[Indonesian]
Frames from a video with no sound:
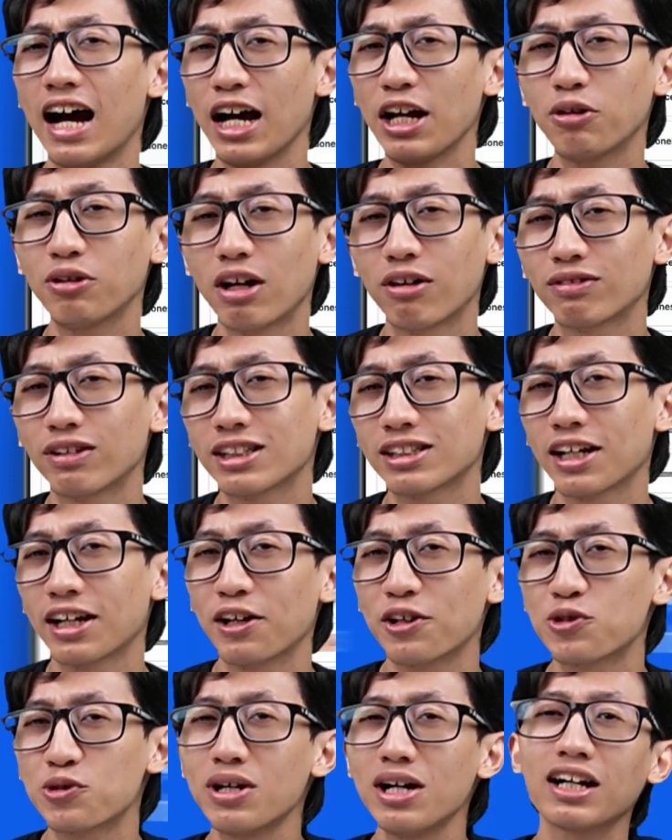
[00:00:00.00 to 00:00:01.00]
Ayo daftar
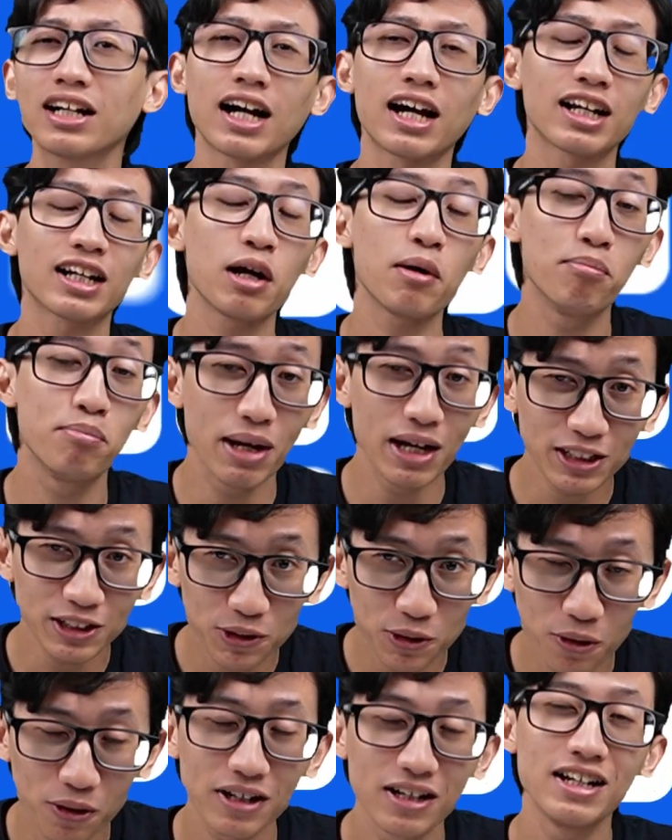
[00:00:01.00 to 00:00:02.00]
sekarang juga karena
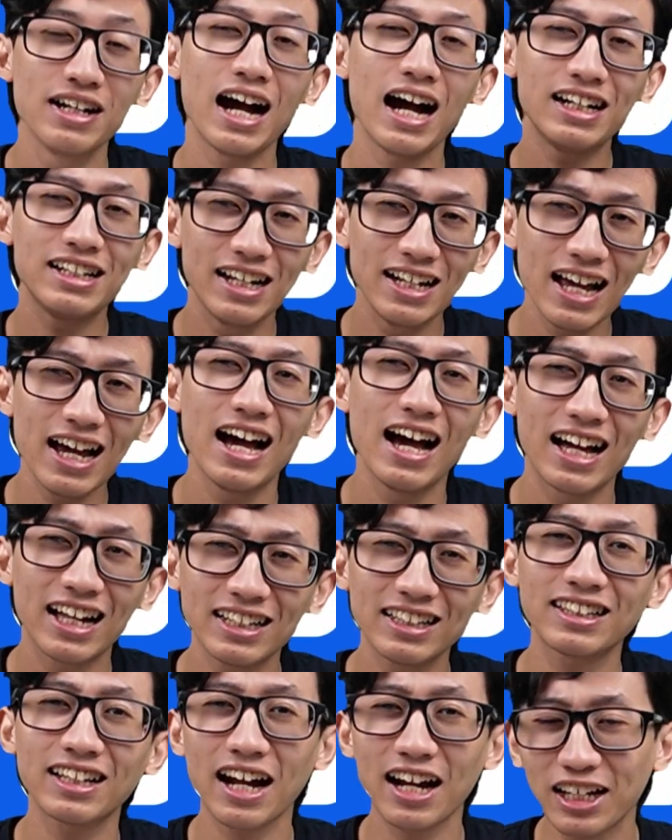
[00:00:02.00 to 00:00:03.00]
besok adalah
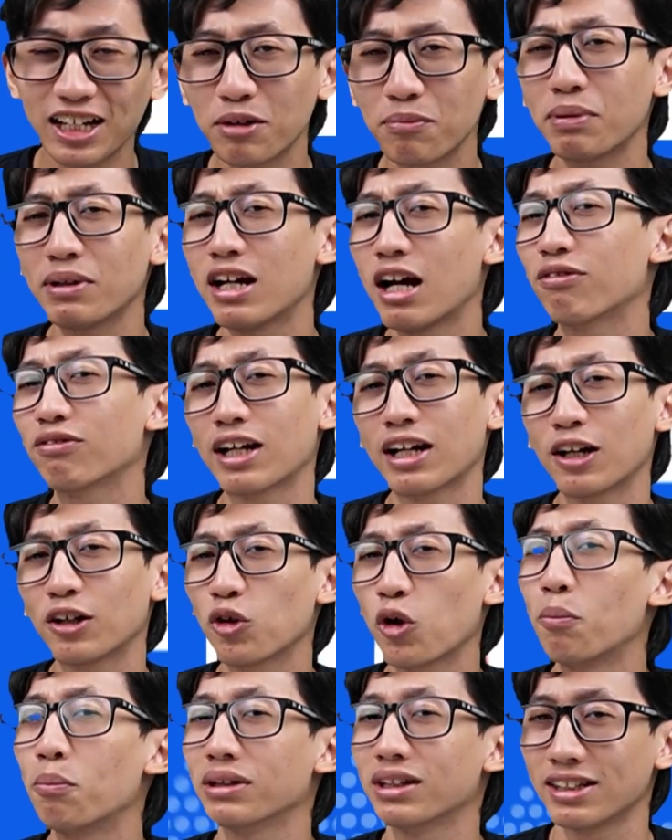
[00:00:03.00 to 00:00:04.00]
hari terakhir pendaftaran
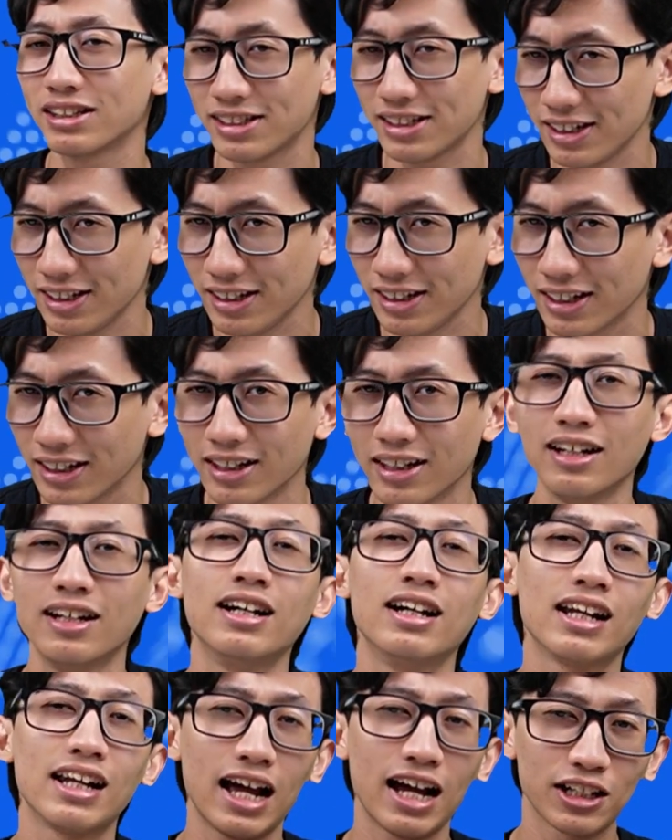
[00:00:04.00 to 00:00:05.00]
kompetisi ini.
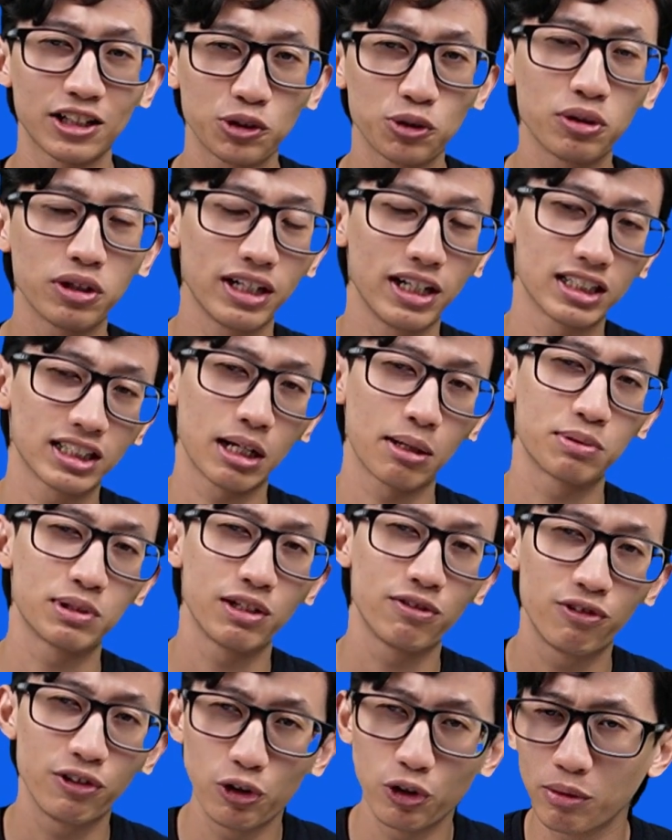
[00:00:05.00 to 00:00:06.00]
Langsung ke deskripsi
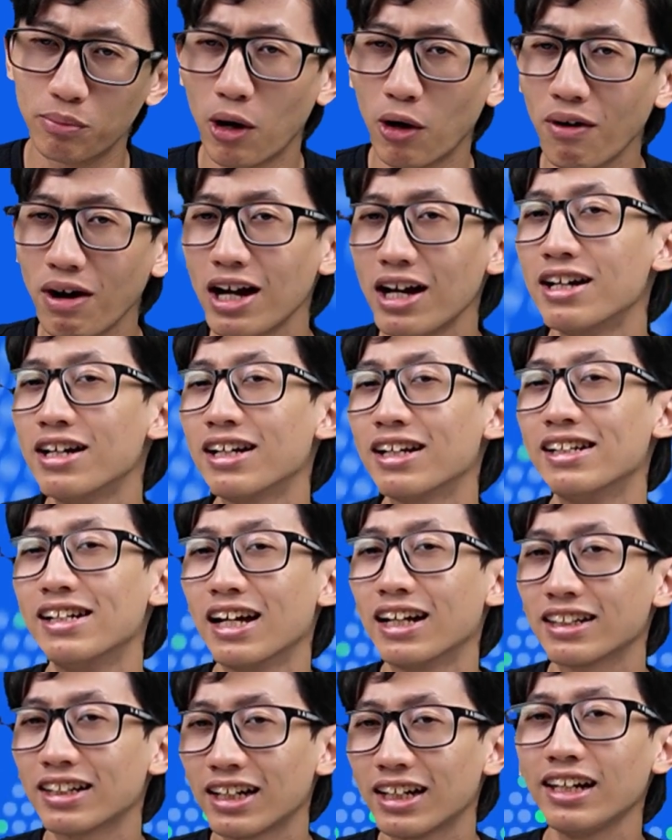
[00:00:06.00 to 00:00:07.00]
video di bawah
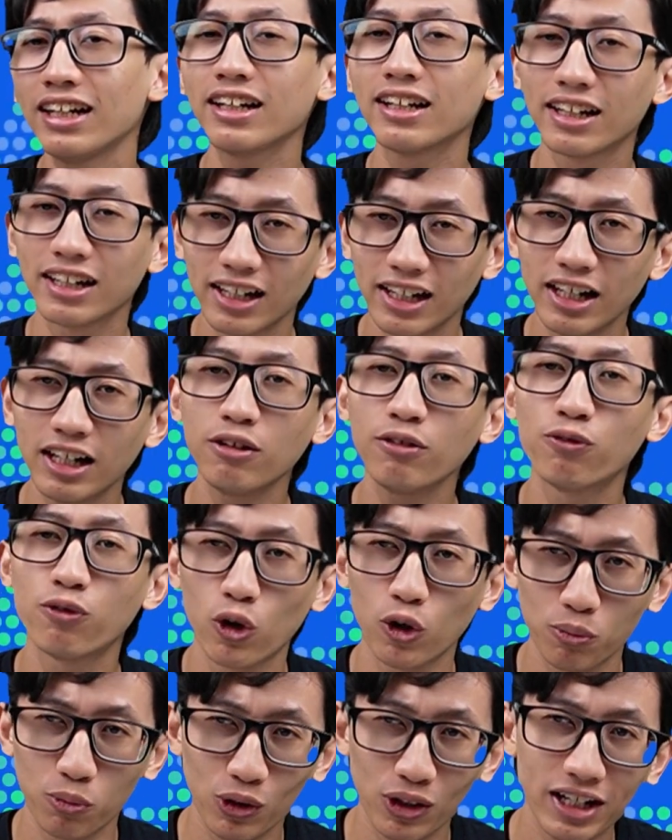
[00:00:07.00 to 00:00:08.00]
dan klik link
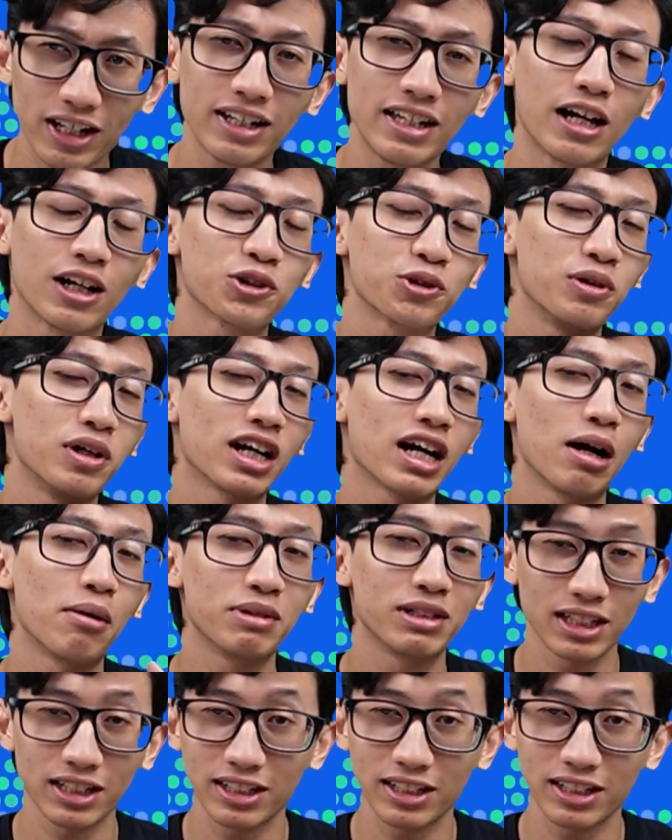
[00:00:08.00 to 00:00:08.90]
formulir yang sudah kami